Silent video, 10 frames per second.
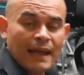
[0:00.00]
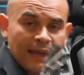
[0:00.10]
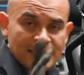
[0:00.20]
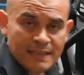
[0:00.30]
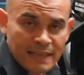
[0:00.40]

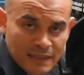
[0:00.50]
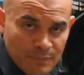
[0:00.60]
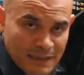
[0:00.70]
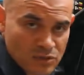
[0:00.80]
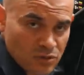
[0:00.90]
el siguiente
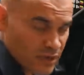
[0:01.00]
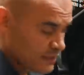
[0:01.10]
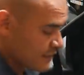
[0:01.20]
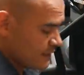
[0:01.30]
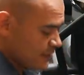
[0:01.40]
paso
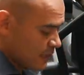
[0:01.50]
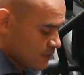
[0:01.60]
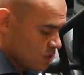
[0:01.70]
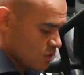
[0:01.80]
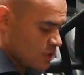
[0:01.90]
es la
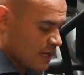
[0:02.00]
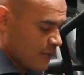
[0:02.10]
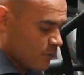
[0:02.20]
instalación de la